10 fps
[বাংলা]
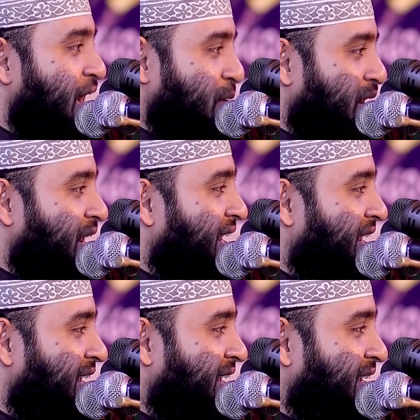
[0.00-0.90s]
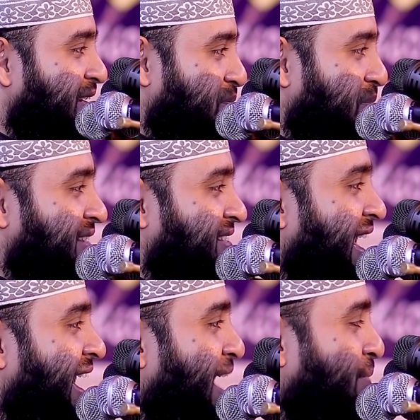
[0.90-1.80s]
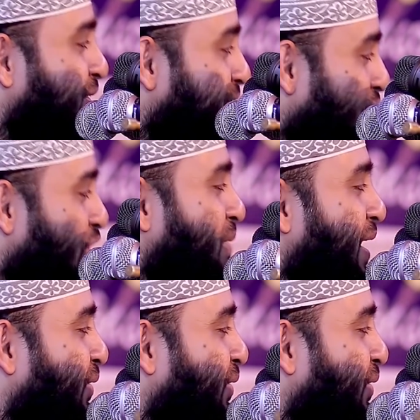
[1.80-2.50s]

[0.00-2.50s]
আমারে বাছা আমি তওবা